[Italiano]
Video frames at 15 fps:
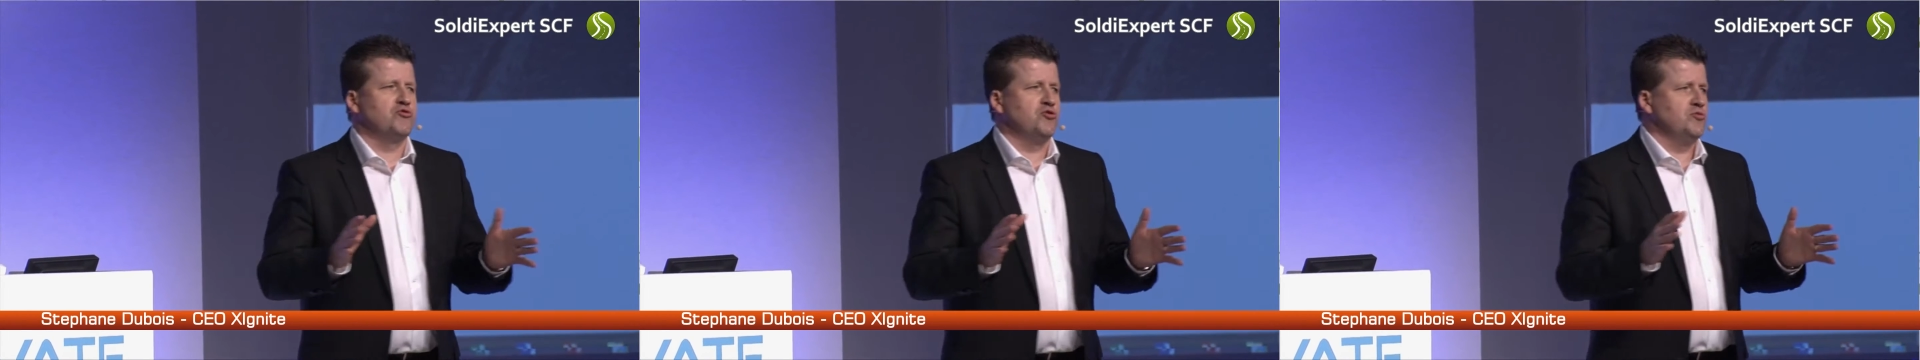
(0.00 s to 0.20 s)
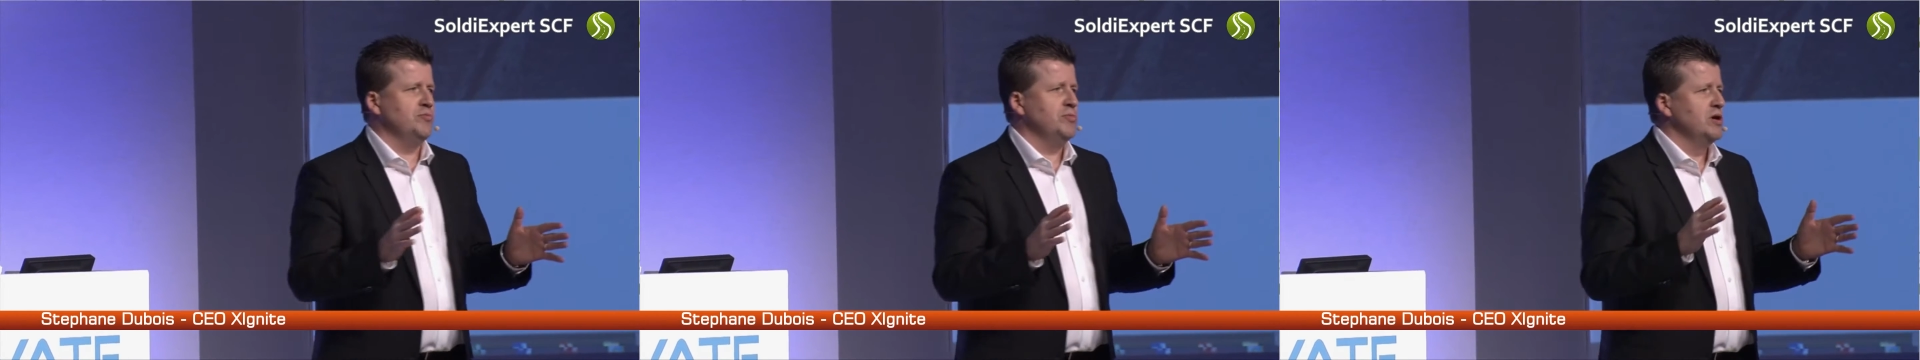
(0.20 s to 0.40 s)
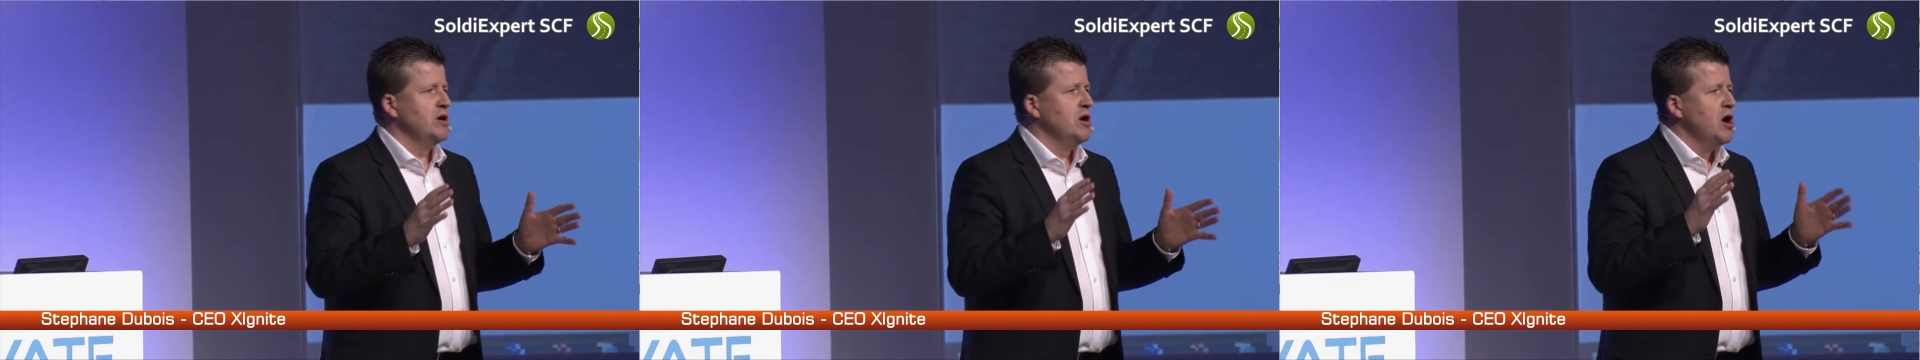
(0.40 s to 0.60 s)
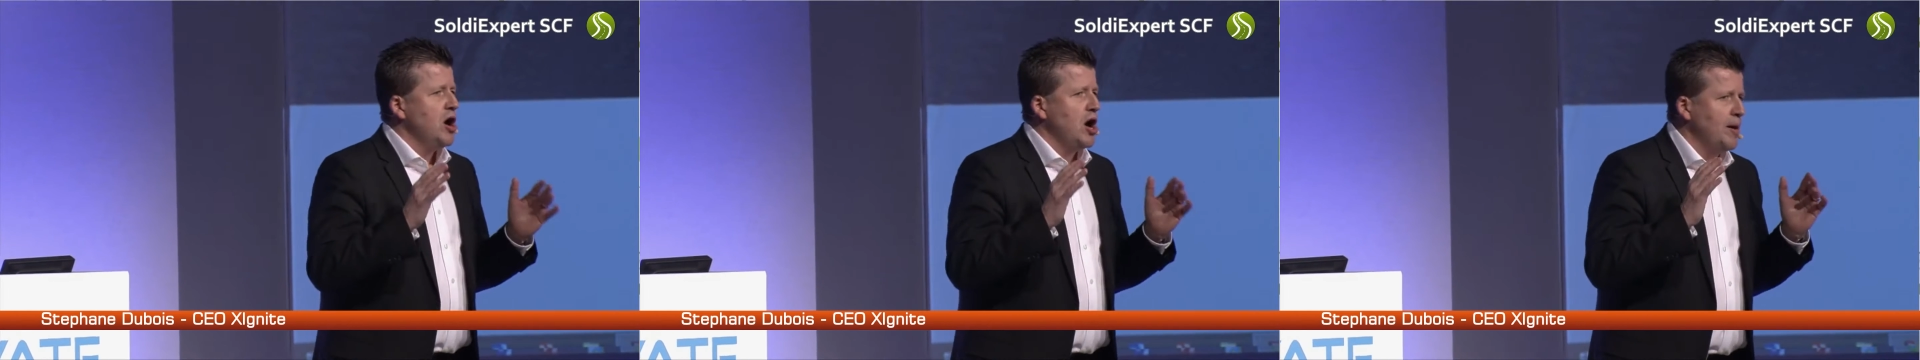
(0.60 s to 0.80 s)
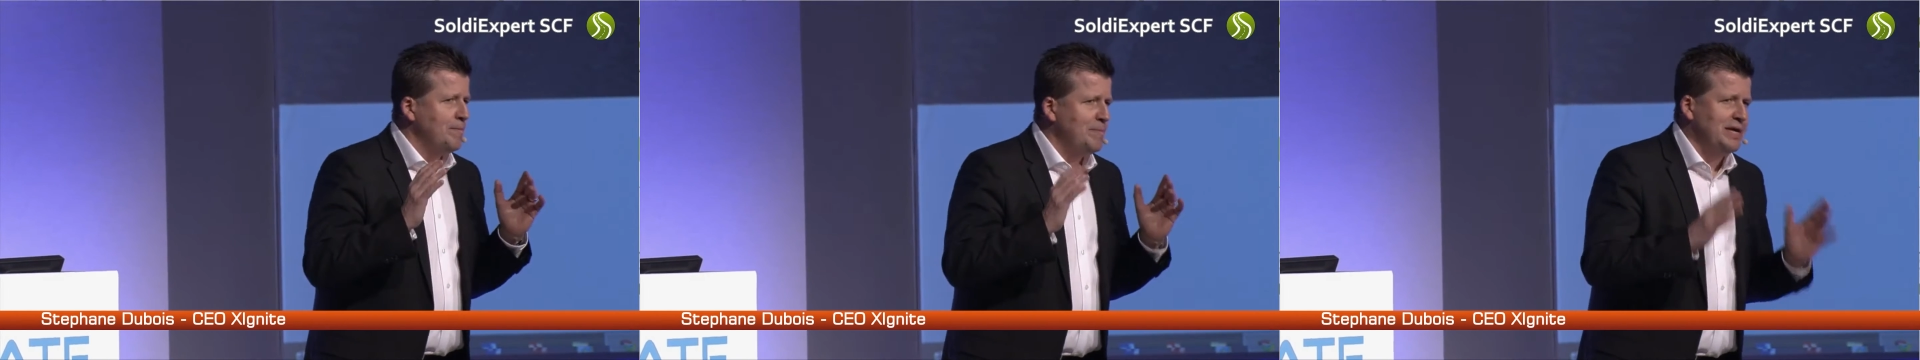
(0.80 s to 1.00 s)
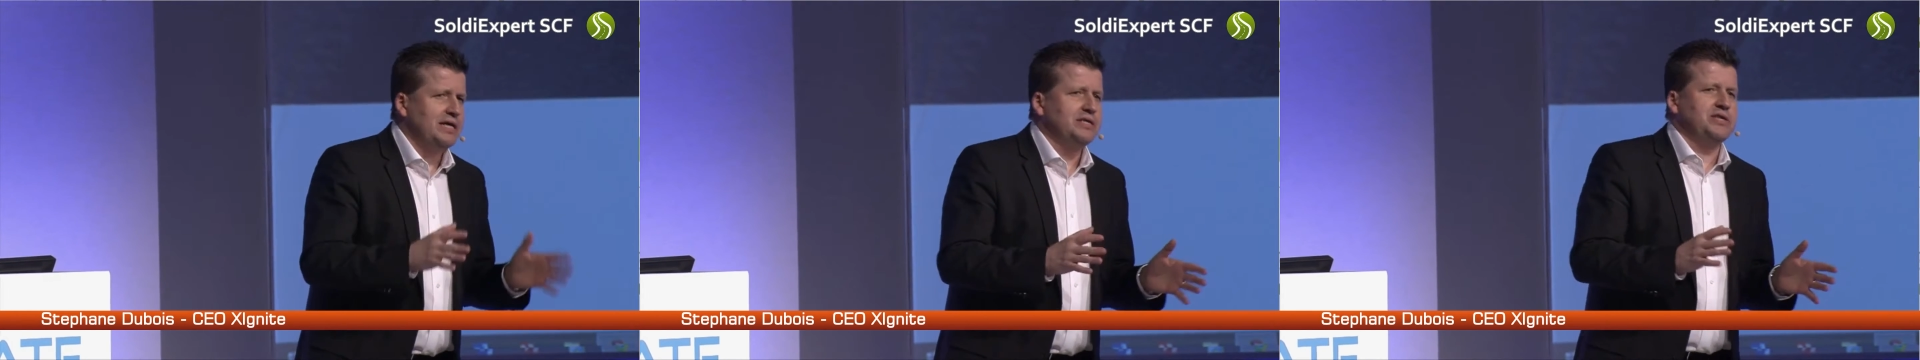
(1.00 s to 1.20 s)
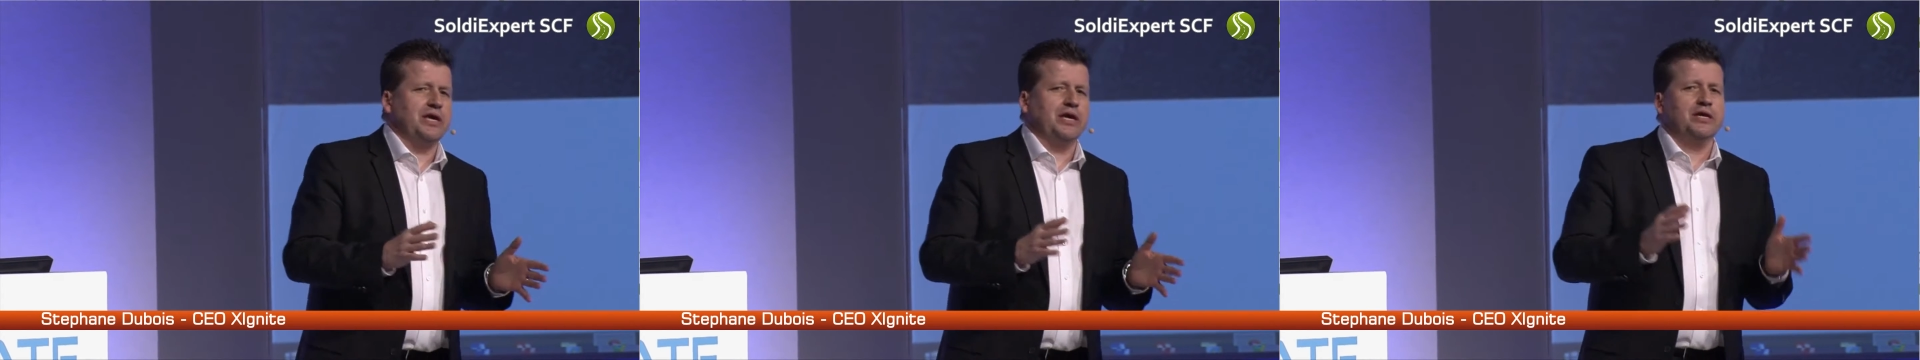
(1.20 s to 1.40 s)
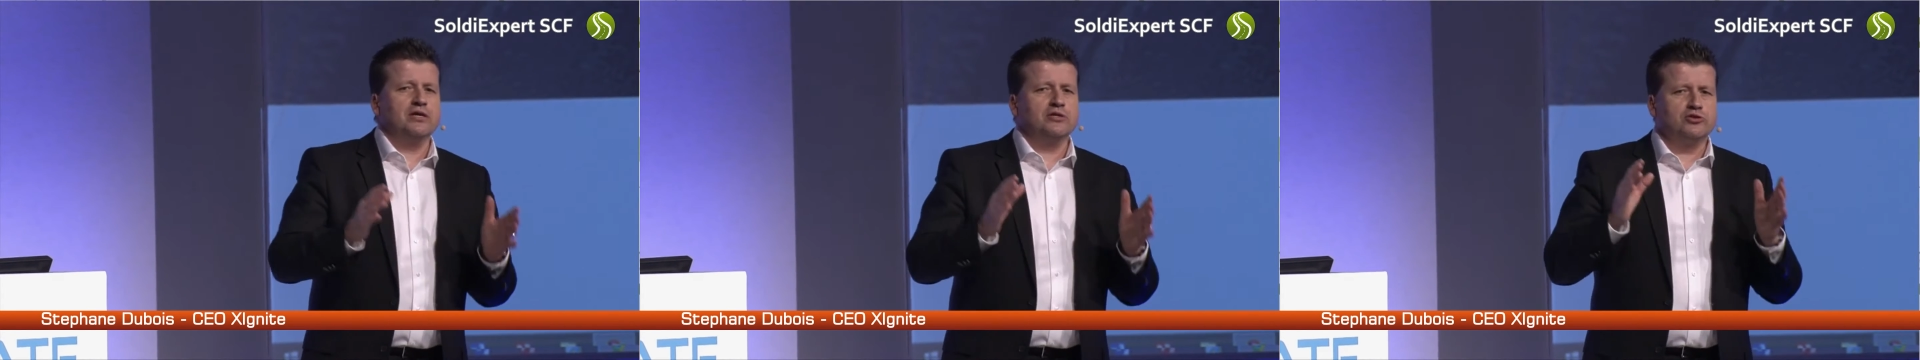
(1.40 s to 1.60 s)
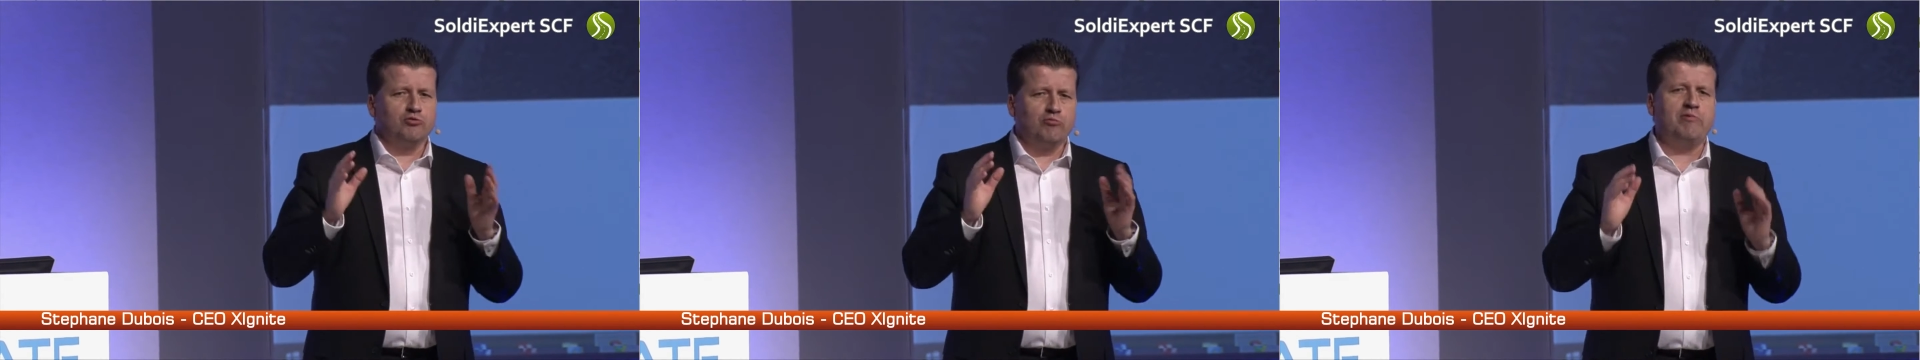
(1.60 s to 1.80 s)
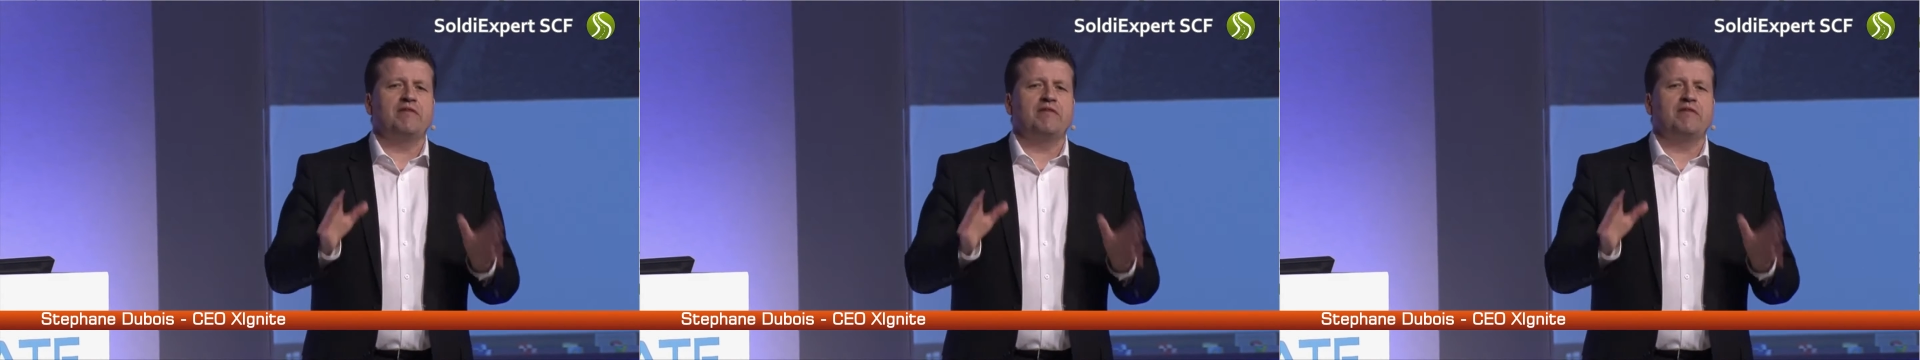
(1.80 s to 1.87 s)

cosiddetto robo advisoring,